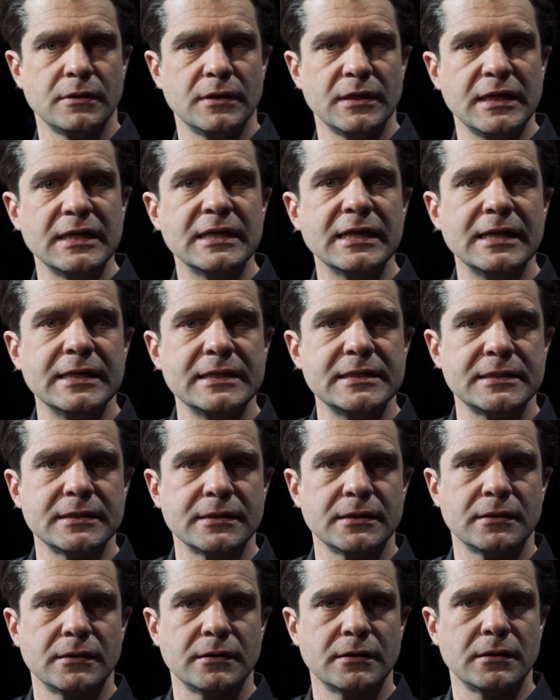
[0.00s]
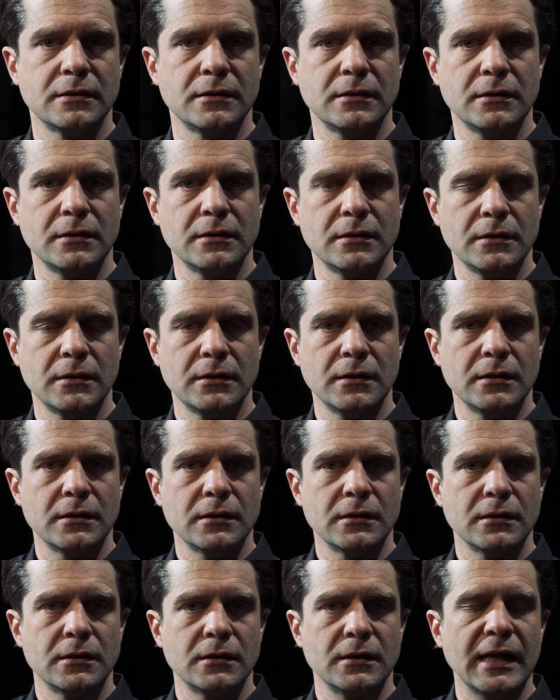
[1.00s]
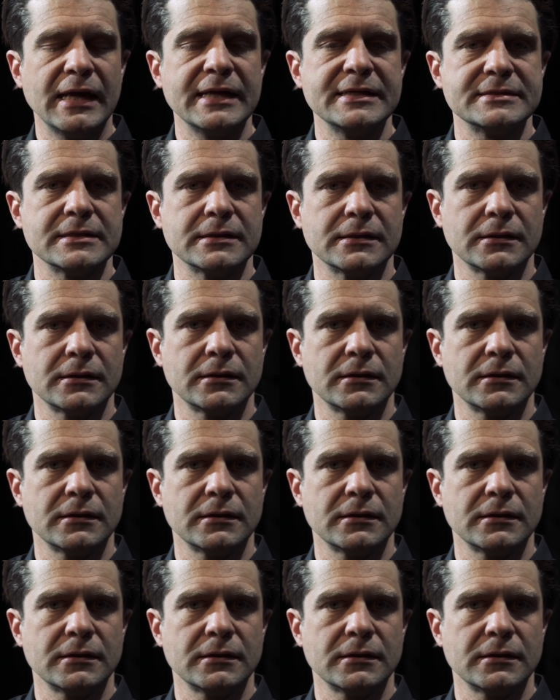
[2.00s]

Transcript: Innerlich, leise,